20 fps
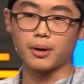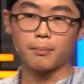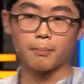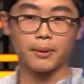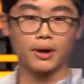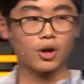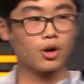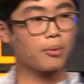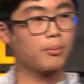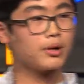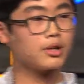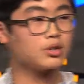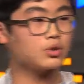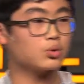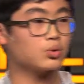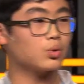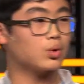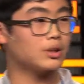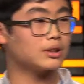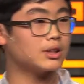한 100여 마리
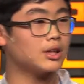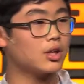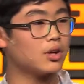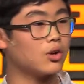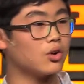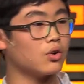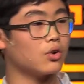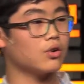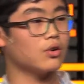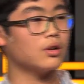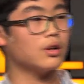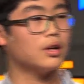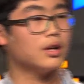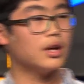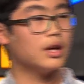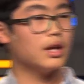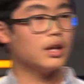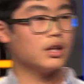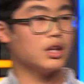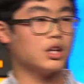정도가 살아요.
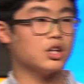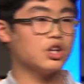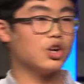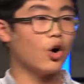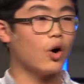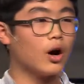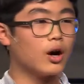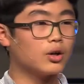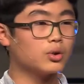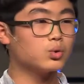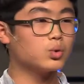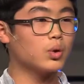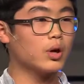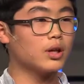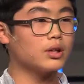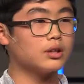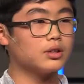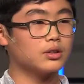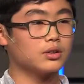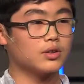근데 이 어항
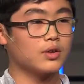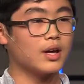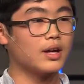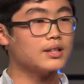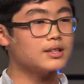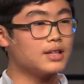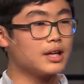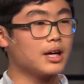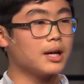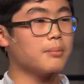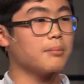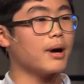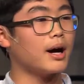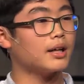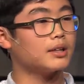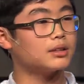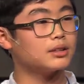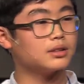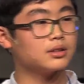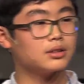속에는 굉장히
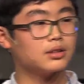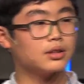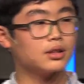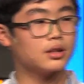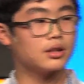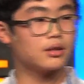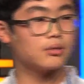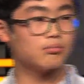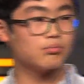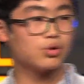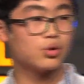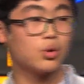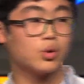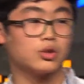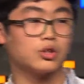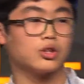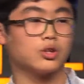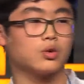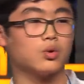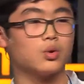많은
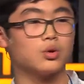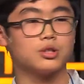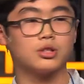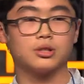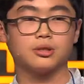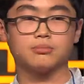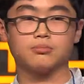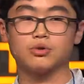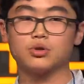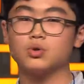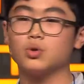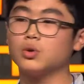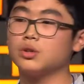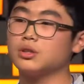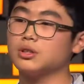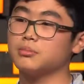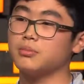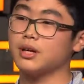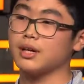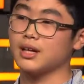물고기들이 있고 그
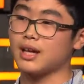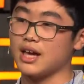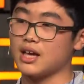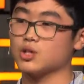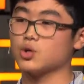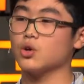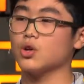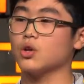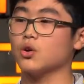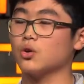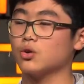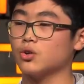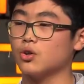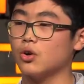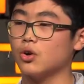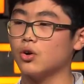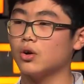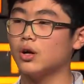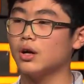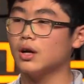물고기들만의 개성이
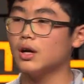있거든요.